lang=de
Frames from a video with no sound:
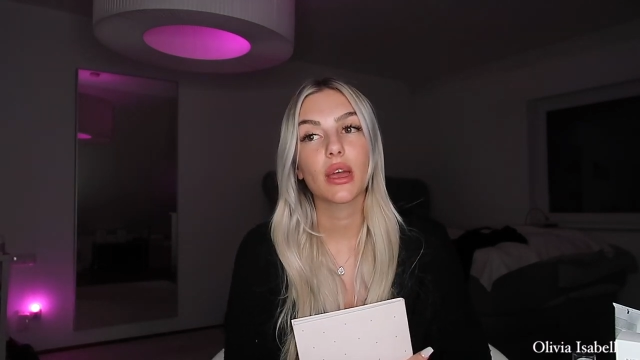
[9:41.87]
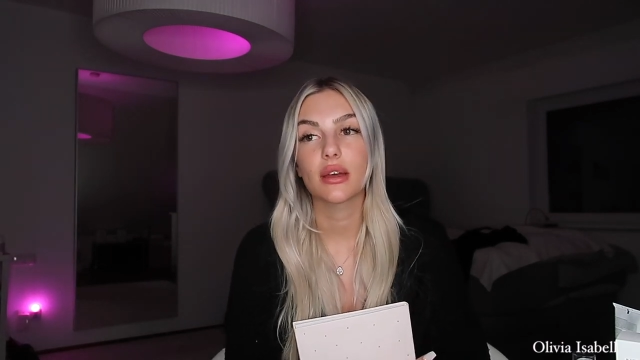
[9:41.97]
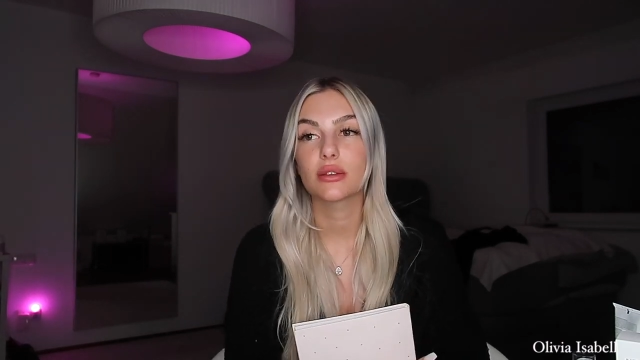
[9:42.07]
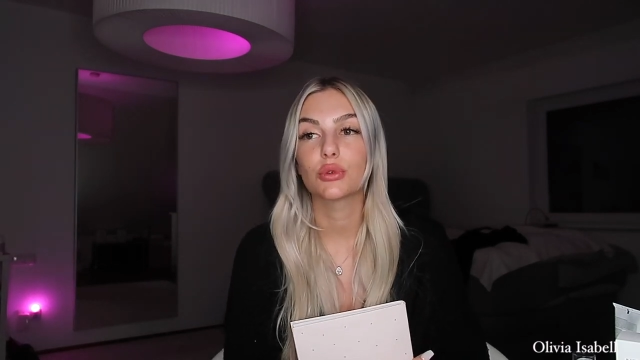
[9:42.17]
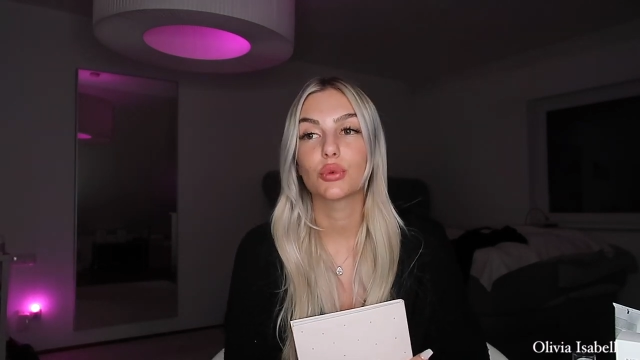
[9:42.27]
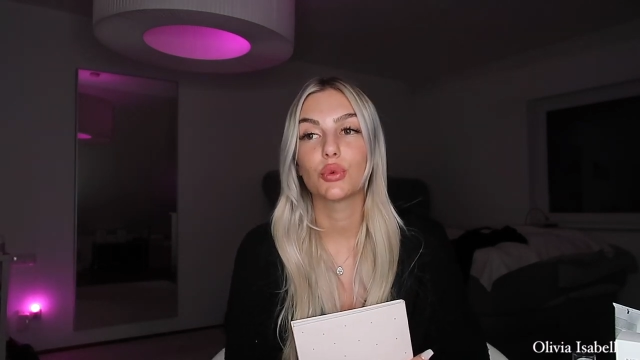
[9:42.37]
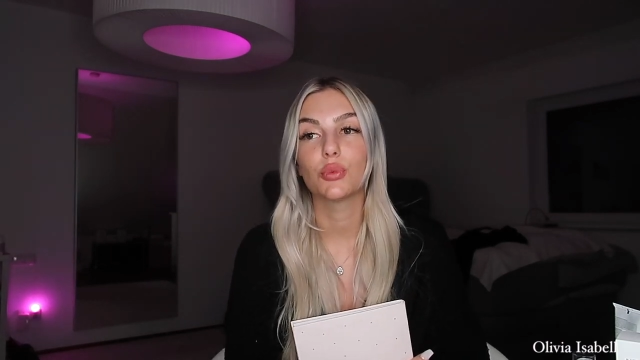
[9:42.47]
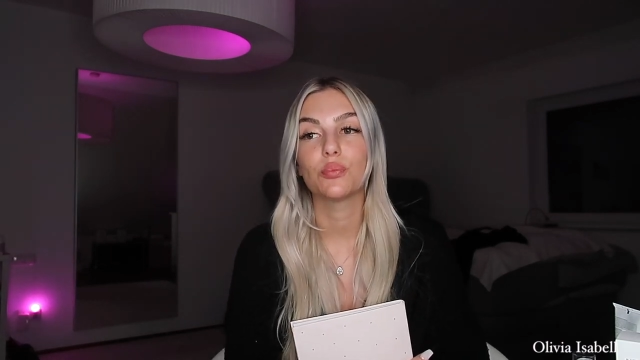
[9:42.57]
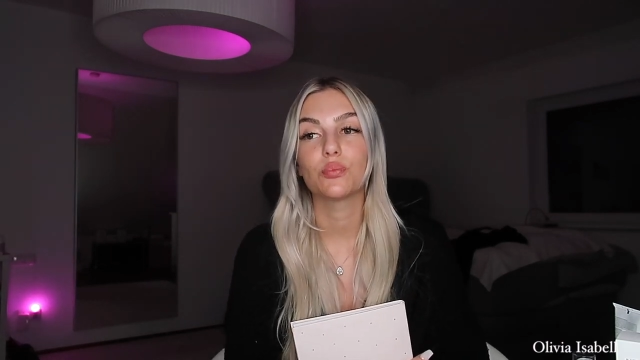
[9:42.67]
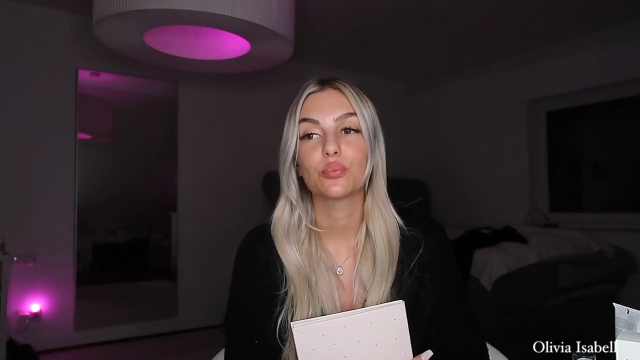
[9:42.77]

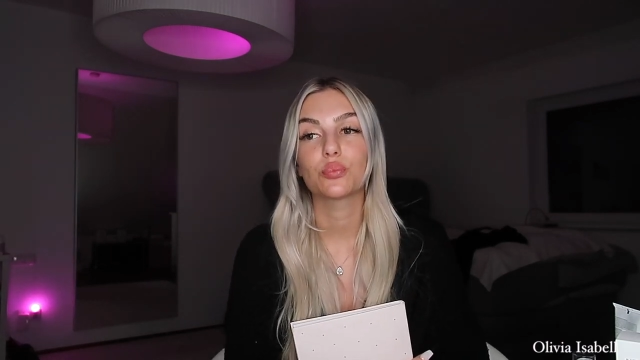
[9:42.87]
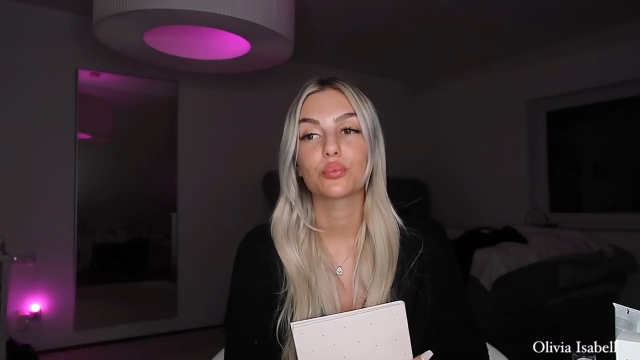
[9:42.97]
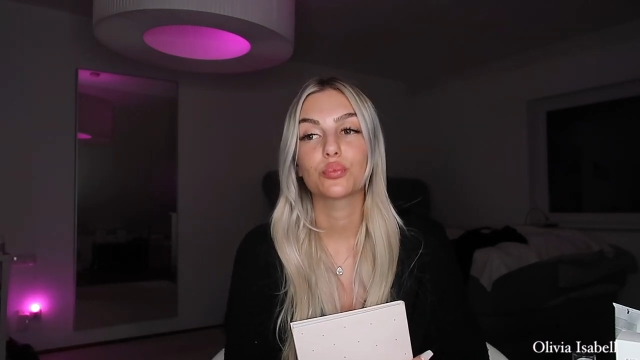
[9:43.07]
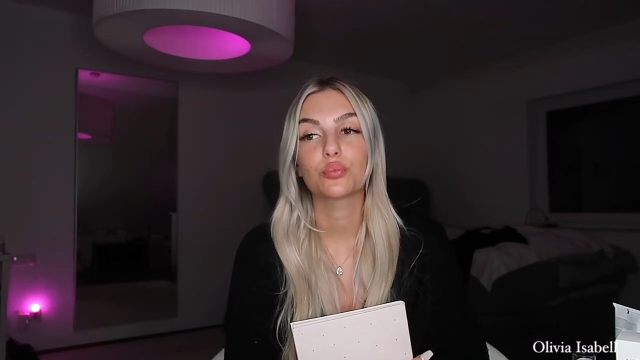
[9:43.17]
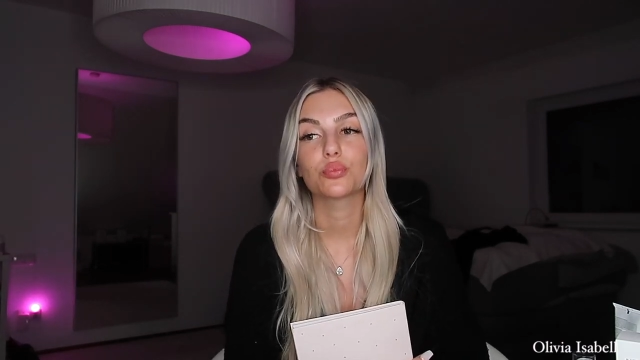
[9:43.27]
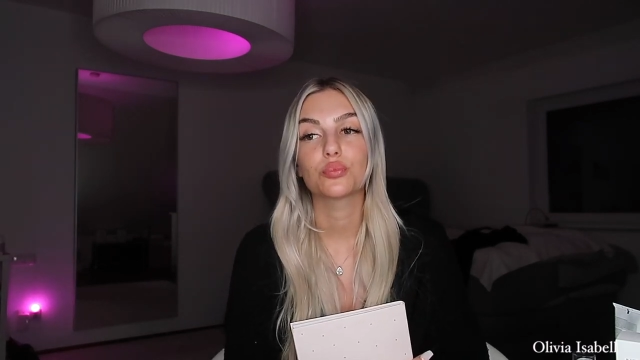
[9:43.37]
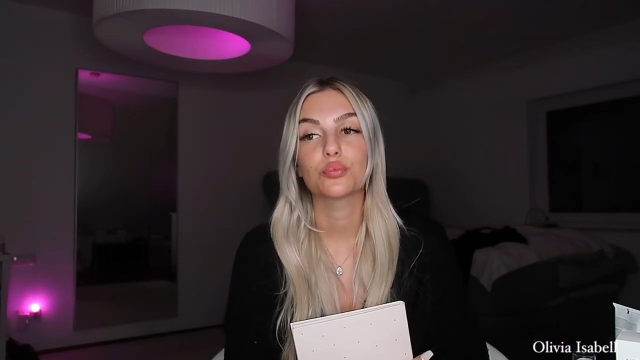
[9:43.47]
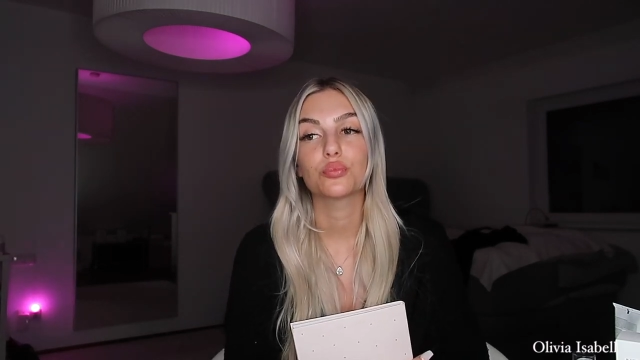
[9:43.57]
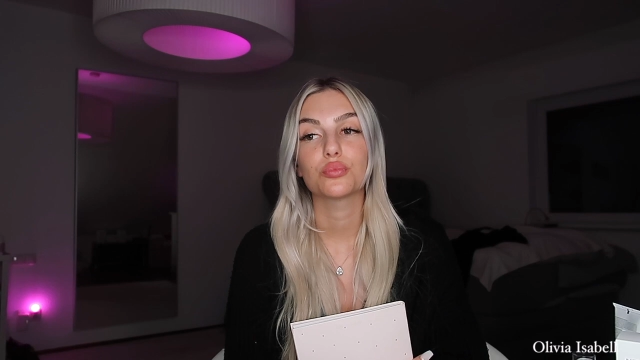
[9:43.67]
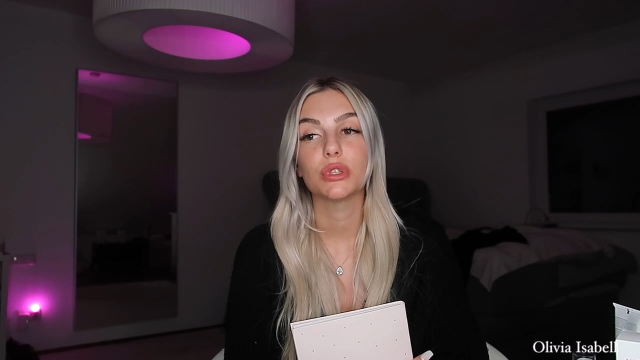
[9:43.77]
Also,
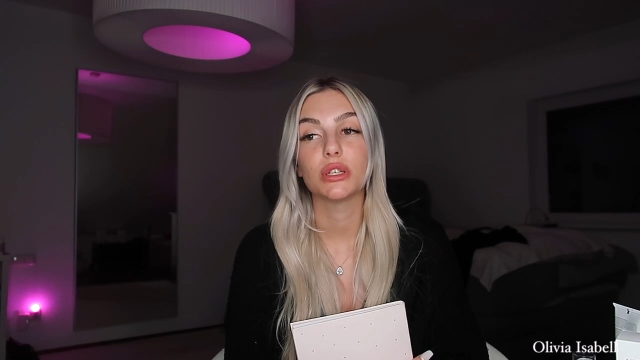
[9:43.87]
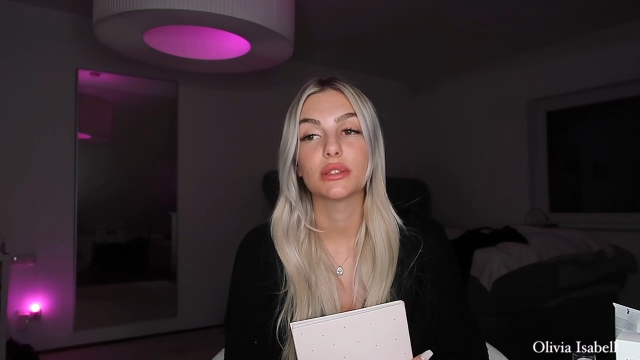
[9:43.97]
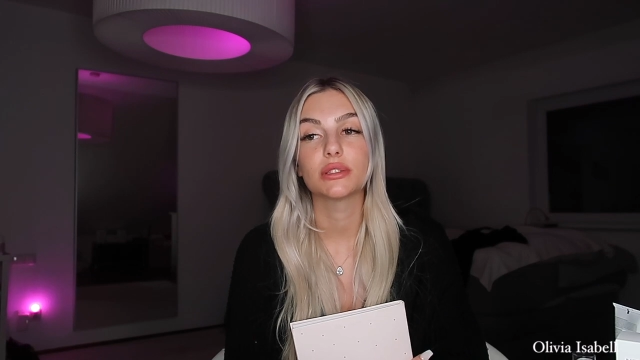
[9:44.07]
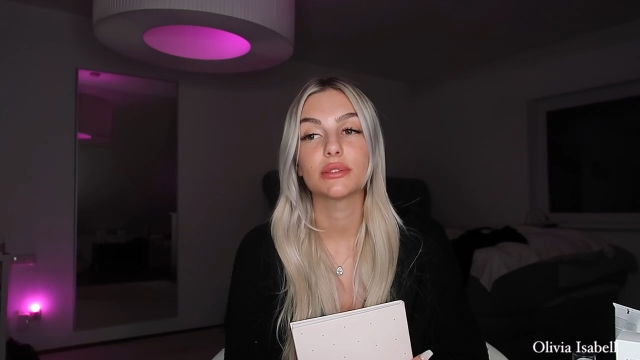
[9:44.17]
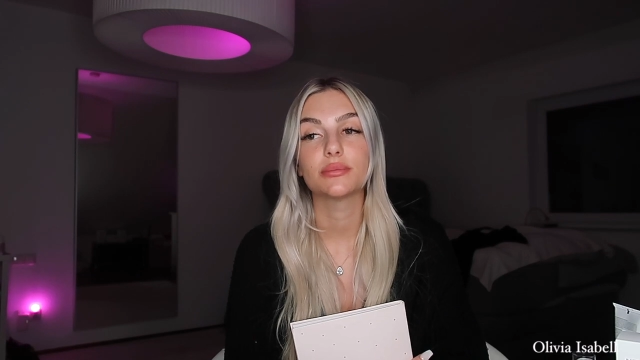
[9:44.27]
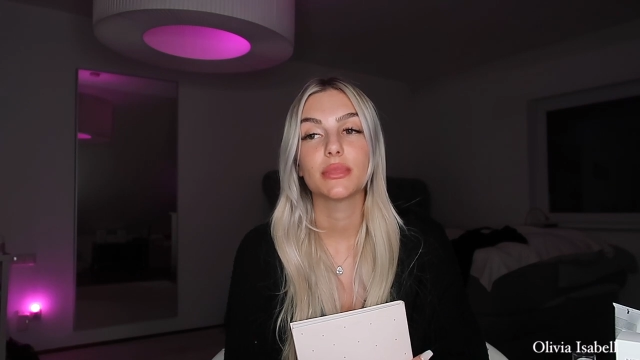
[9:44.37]
yes